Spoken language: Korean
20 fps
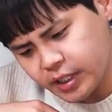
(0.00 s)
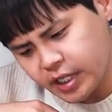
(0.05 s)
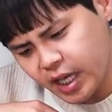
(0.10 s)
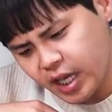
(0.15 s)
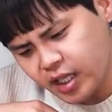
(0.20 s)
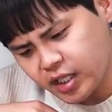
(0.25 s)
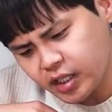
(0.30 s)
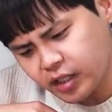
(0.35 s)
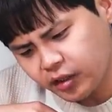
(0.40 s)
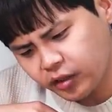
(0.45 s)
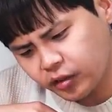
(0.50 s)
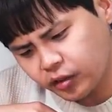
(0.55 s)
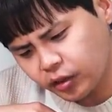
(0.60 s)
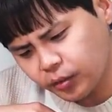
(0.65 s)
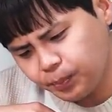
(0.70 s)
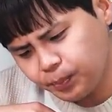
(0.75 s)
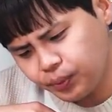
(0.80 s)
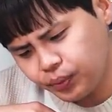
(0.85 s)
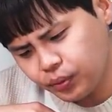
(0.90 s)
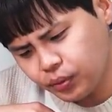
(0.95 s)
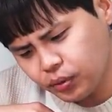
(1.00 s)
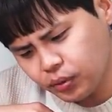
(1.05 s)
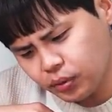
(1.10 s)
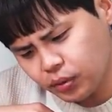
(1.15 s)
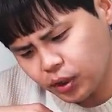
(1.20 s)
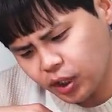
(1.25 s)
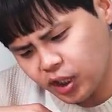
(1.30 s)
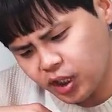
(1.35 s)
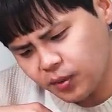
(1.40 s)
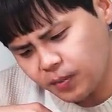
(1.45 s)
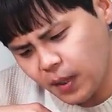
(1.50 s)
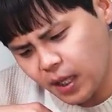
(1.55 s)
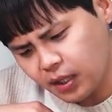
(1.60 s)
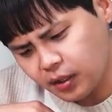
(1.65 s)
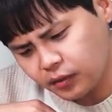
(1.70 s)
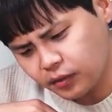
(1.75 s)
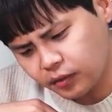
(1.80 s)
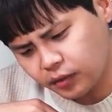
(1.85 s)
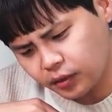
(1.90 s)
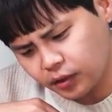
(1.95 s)
채식 스프
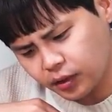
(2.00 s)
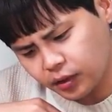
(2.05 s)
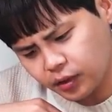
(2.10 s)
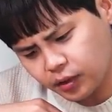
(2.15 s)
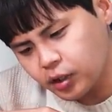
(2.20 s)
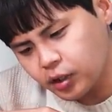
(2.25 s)
키베이스.